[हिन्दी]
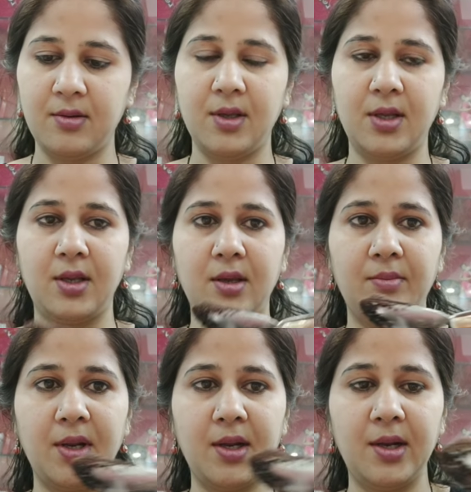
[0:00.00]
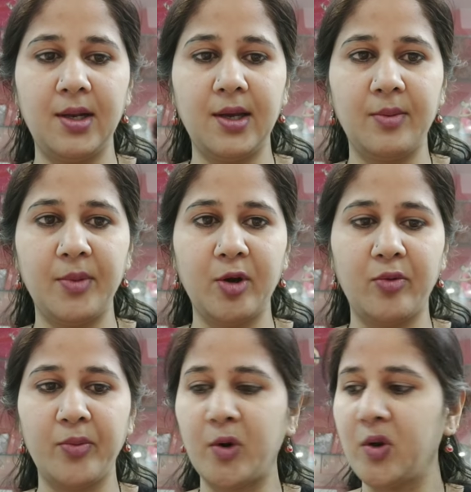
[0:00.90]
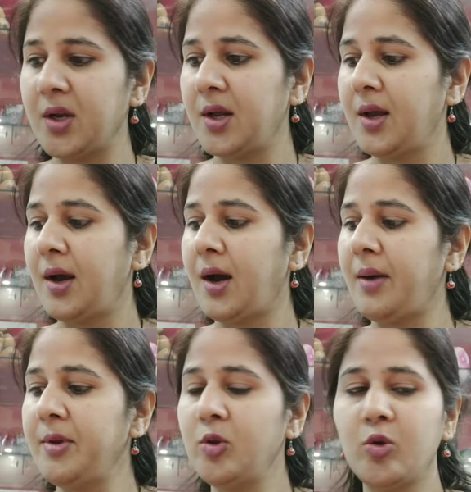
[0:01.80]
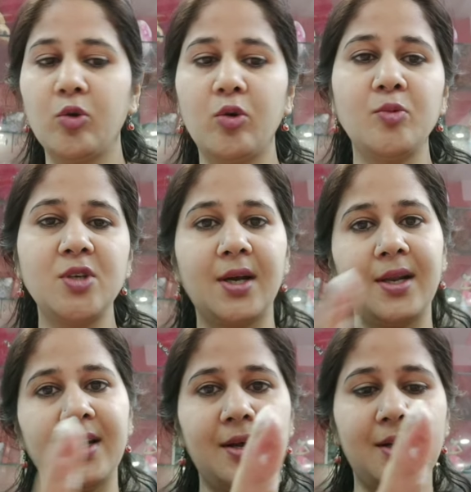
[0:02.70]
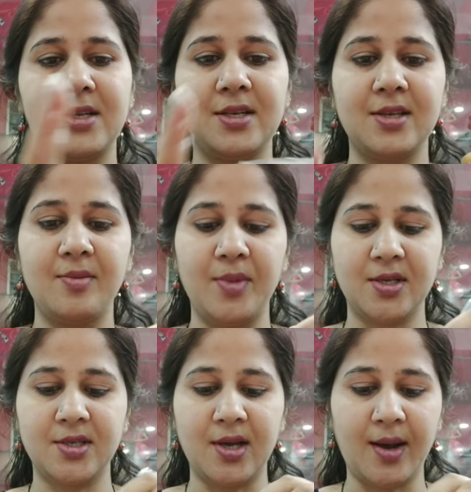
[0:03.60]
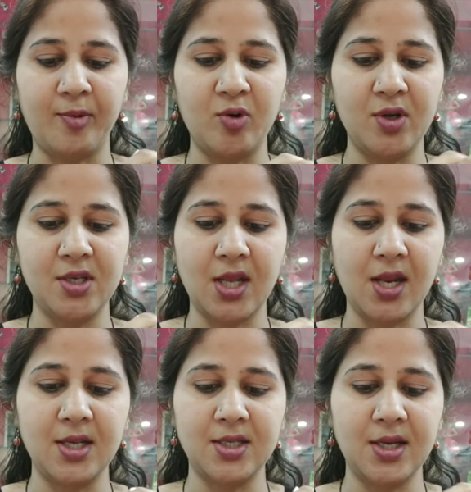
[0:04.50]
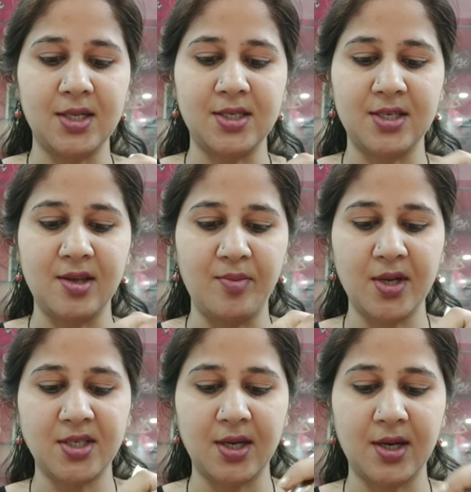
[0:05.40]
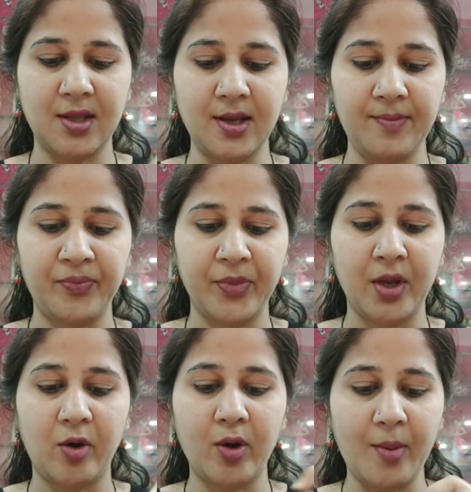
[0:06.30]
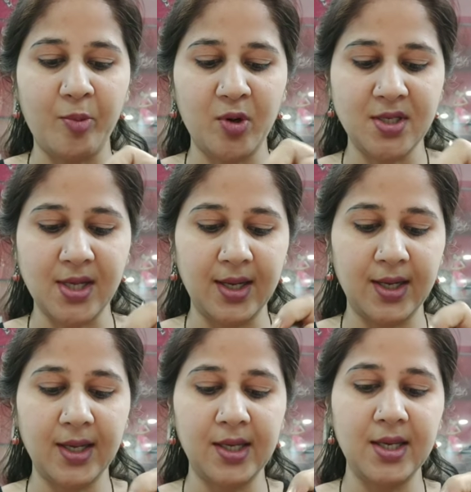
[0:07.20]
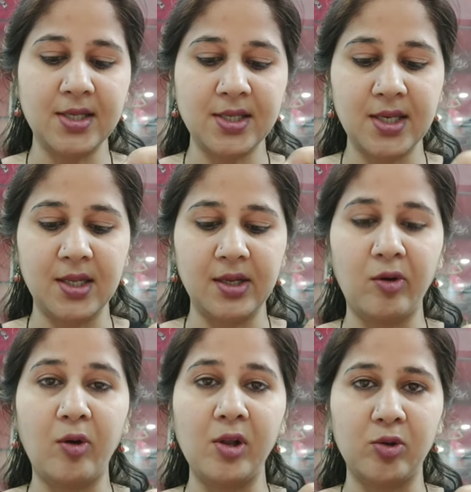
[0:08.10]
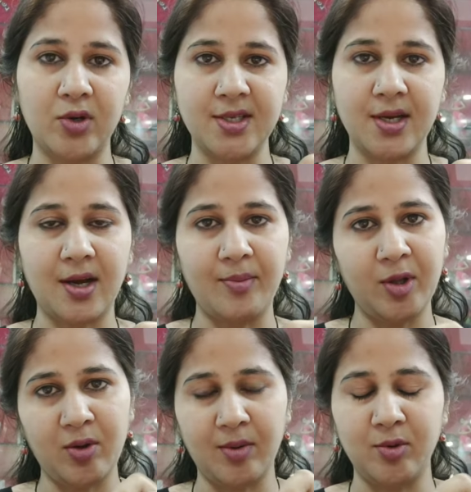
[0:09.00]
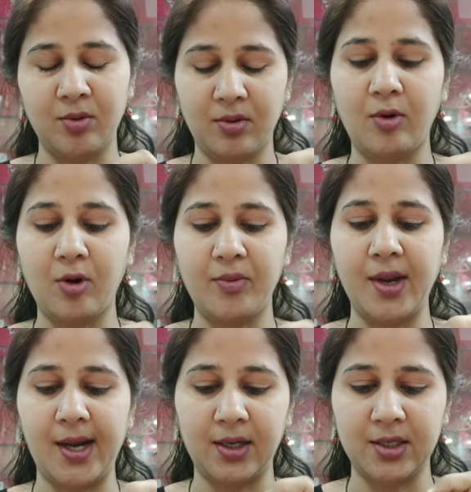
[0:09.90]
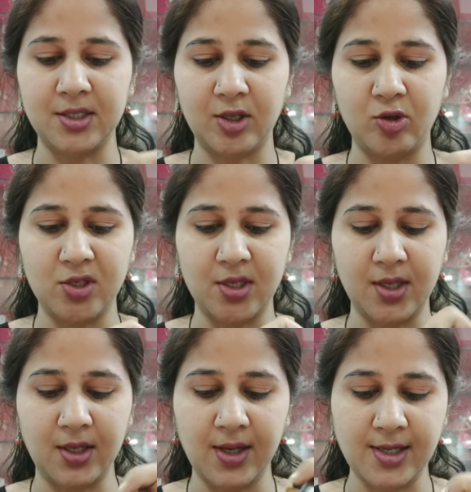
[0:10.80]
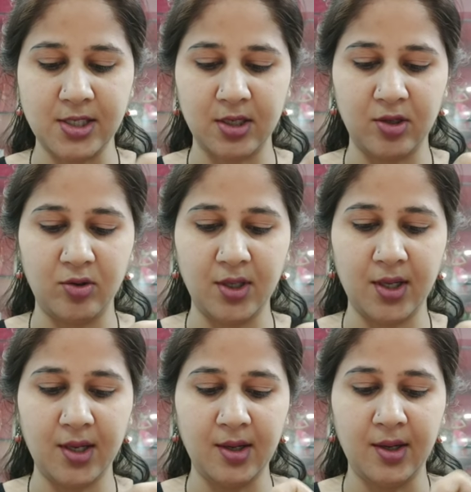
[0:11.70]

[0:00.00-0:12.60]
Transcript: ये देखिए मैंने ले लिया यहाँ पे कॉफ़ी पाउडर अब इन दोनों को मुझे कर लेना अच्छे से मिक्स आपको इस तरीके से अच्छे से मिक्स करना है और आपको ऐसा लगे कि इसके अंदर ऑयल थोड़ा सा कम है तो आप और भी ऐड कर सकते हो इसके अंदर डाल सकते हो ठीक है